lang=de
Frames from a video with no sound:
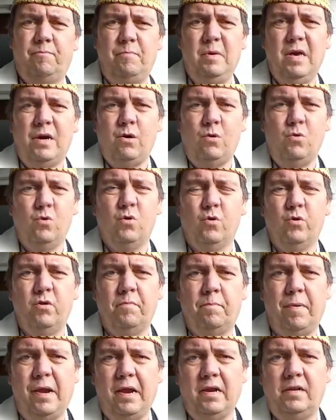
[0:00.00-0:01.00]
Biergeruch
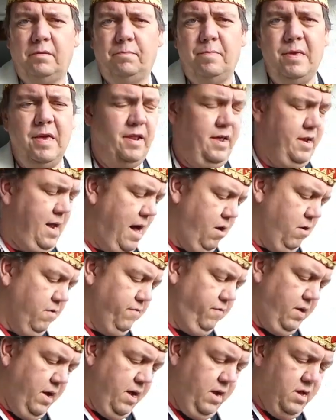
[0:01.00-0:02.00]
und bringt das Bier nicht
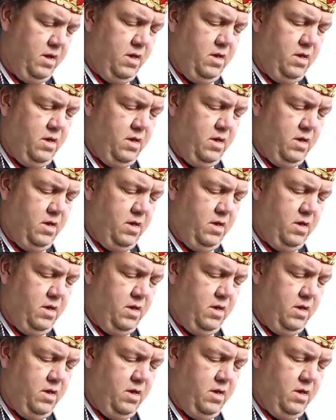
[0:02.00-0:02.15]
auf. Gell?